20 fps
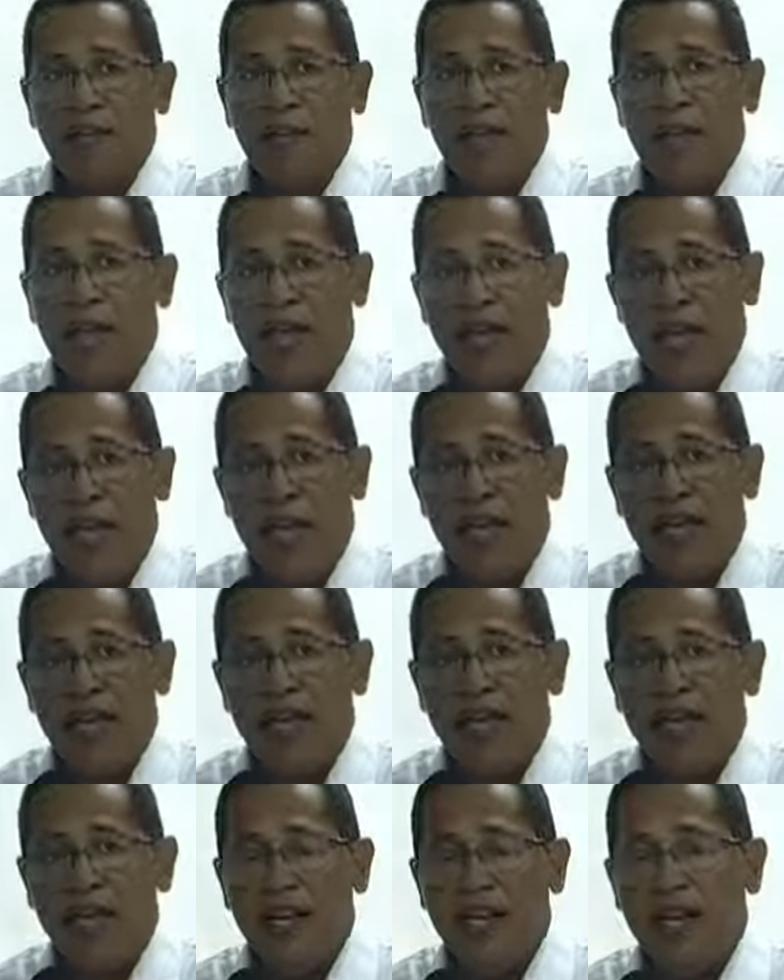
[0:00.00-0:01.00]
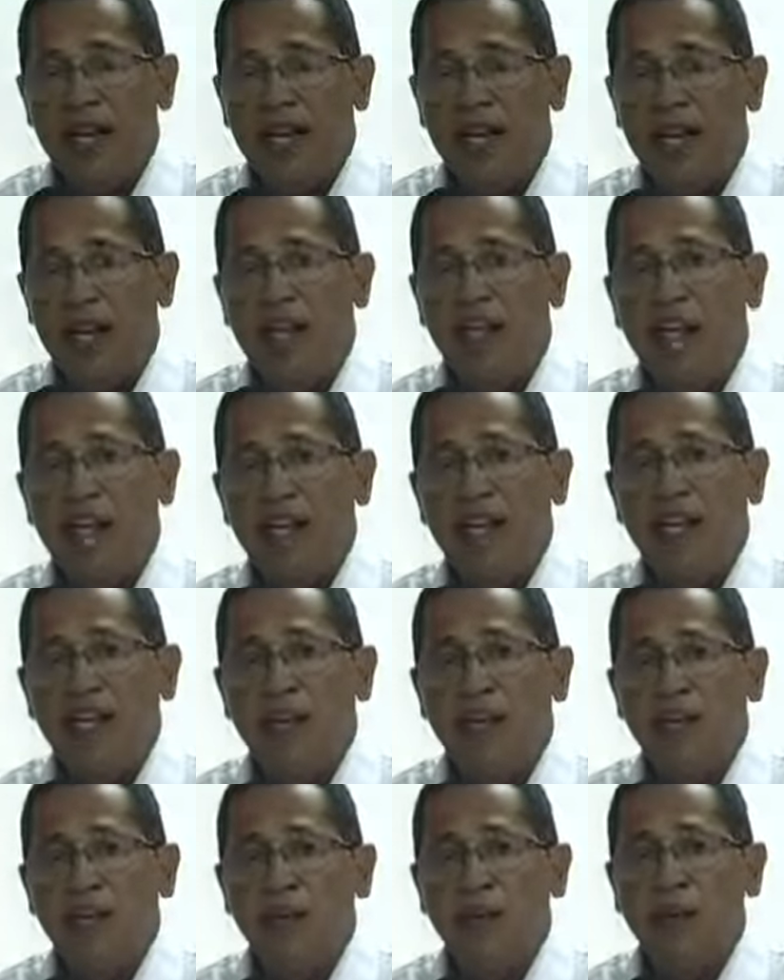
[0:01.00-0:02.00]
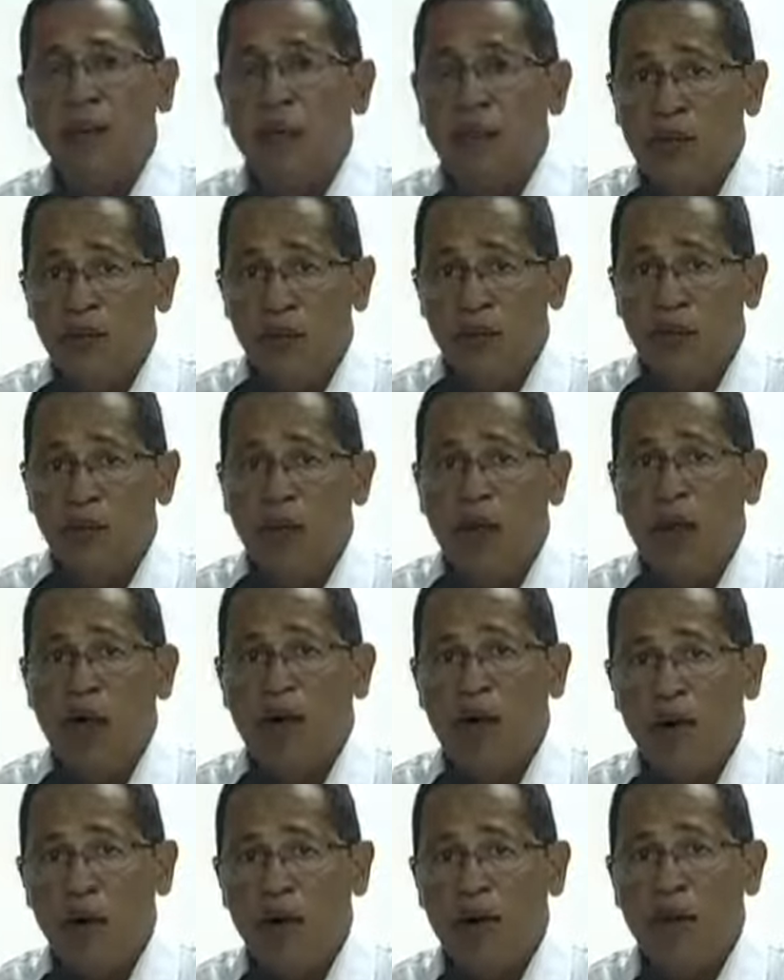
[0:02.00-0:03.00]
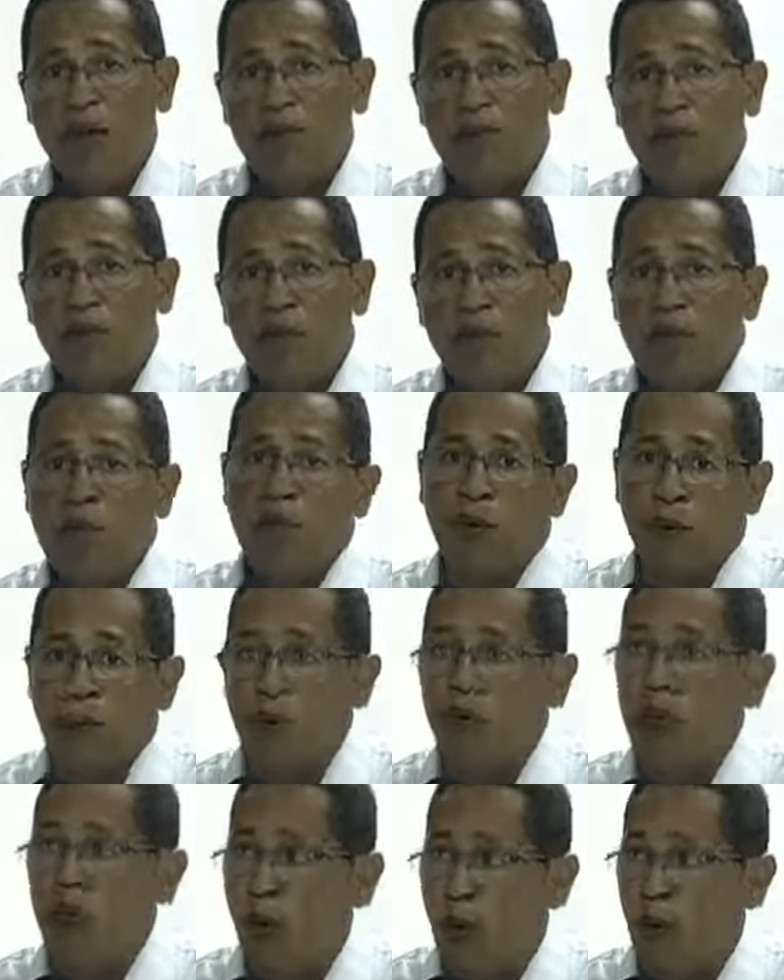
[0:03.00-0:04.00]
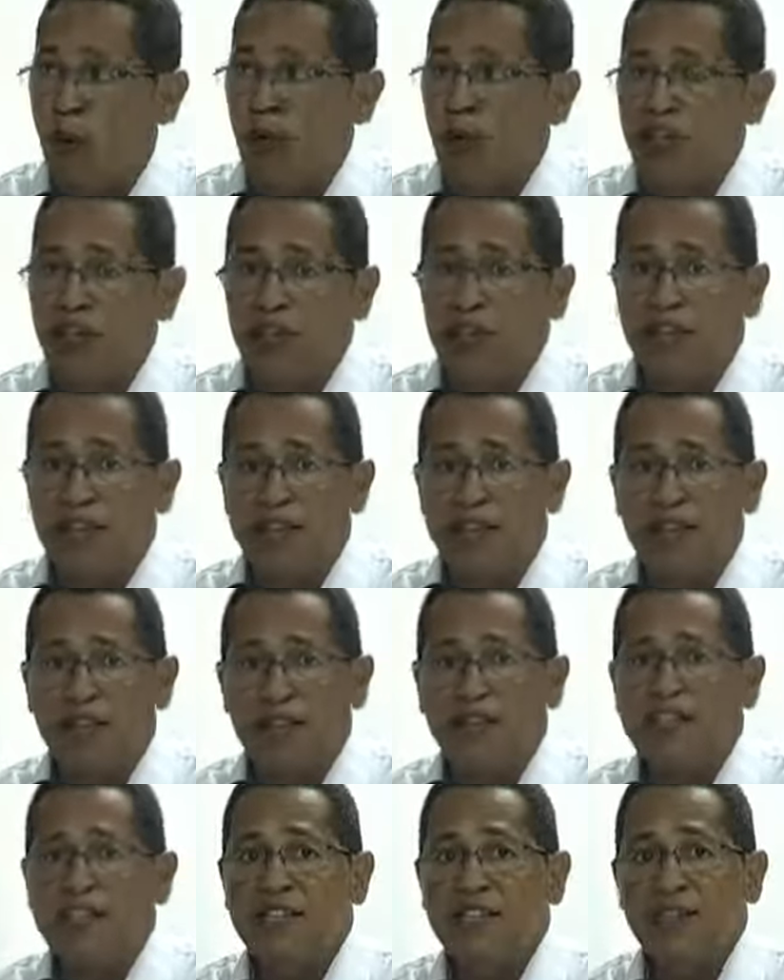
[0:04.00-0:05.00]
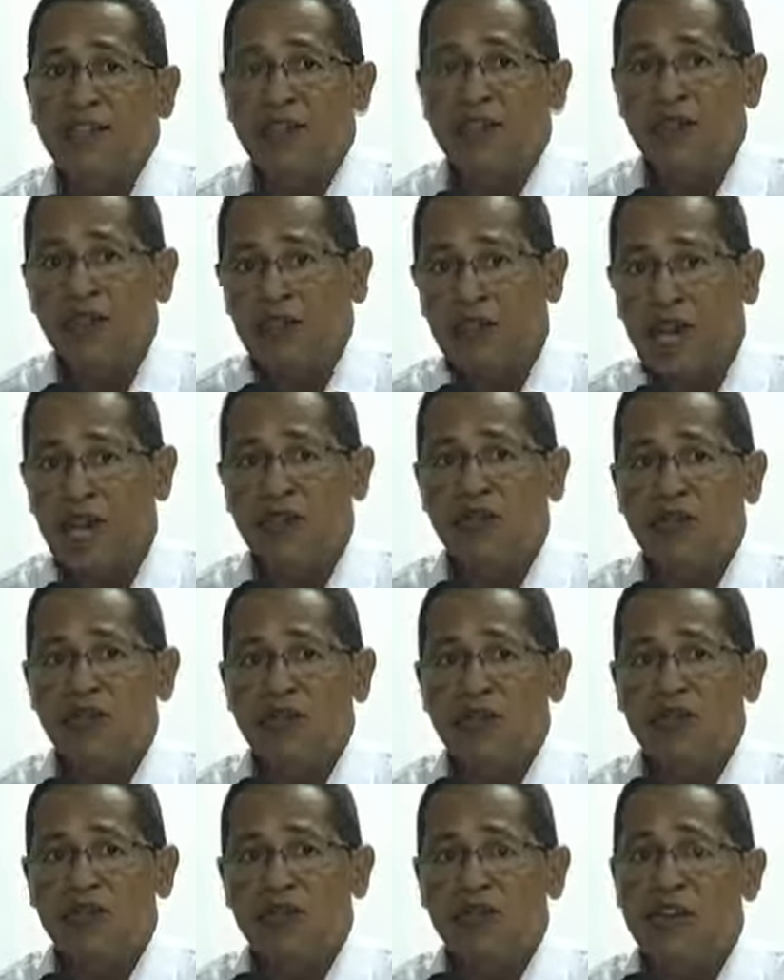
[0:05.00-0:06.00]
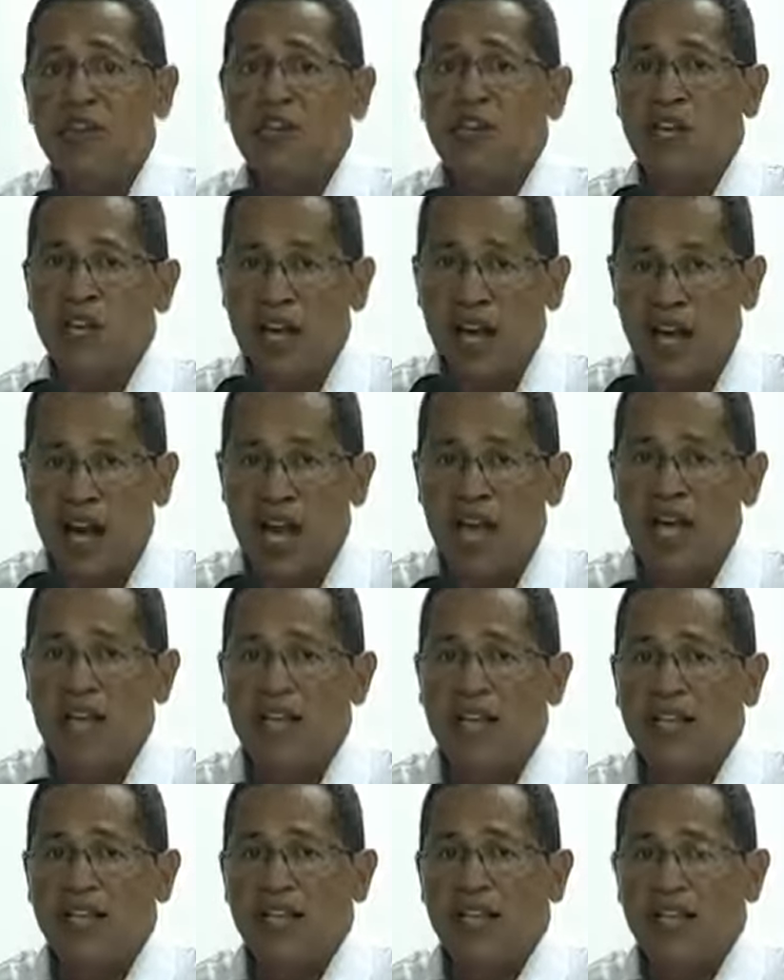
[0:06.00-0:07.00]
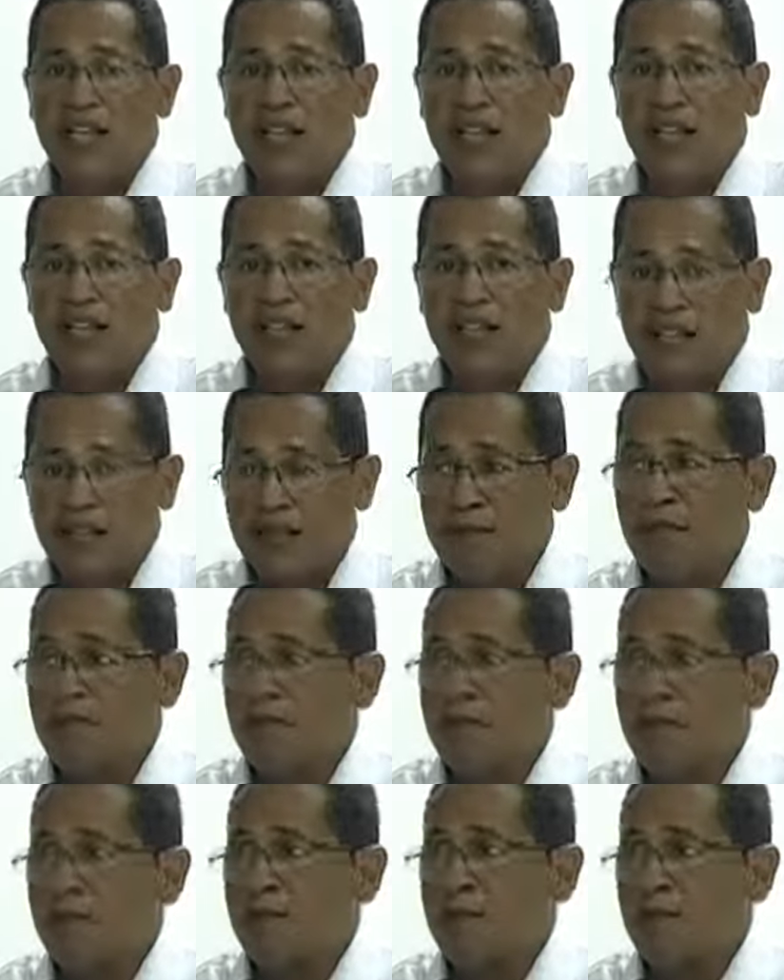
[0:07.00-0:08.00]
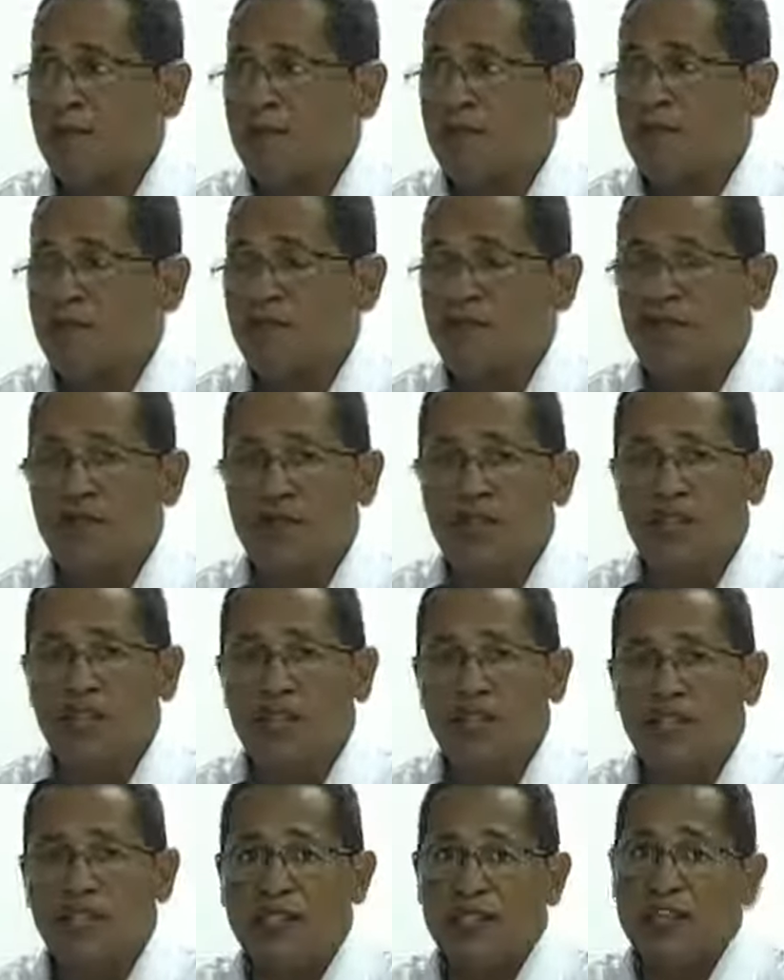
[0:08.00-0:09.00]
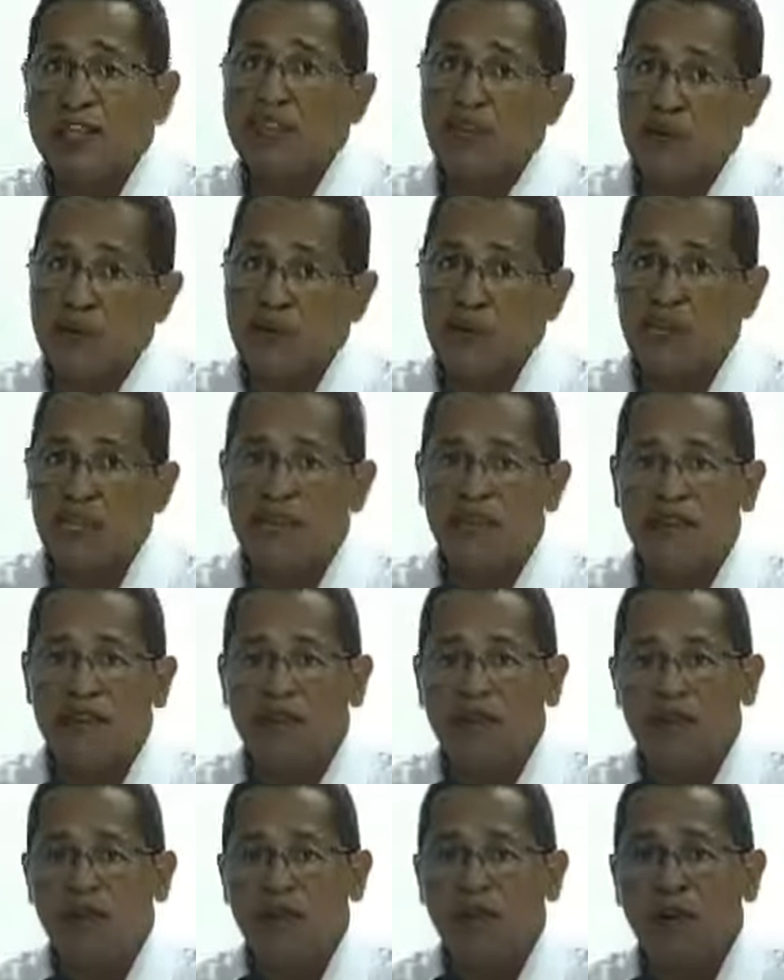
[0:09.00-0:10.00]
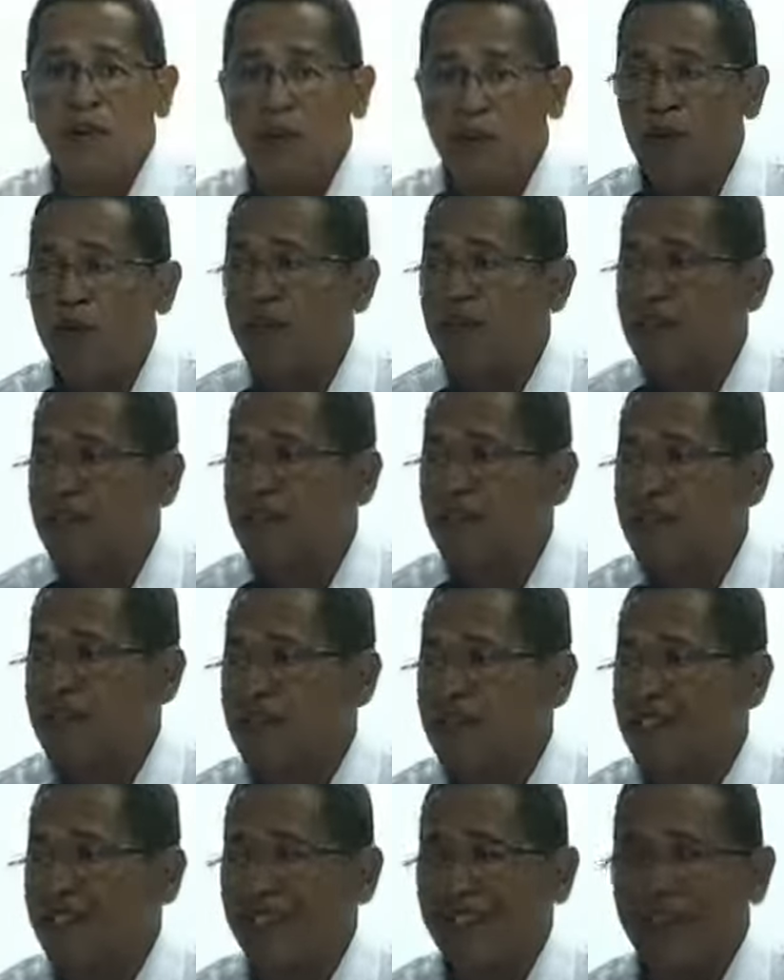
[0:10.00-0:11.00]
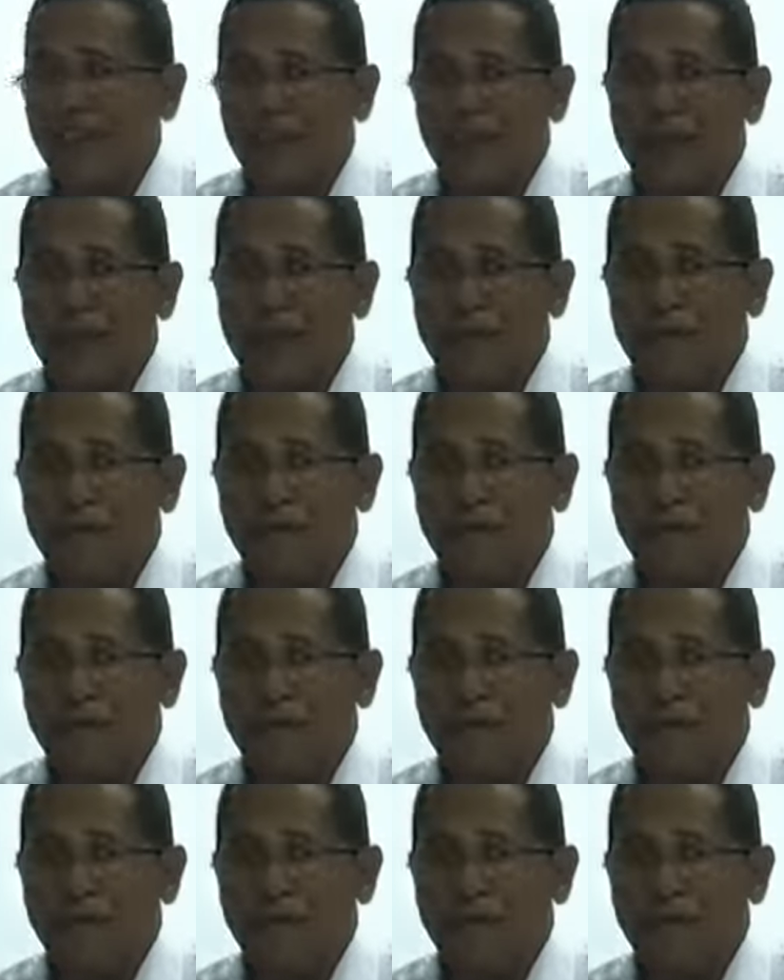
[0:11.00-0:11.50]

pr underline wilton@hotmail.com. Através desse contato a gente faz chegar nas mãos das pessoas que estão interessadas e eu creio que vai ser muito bom você fazer essa leitura.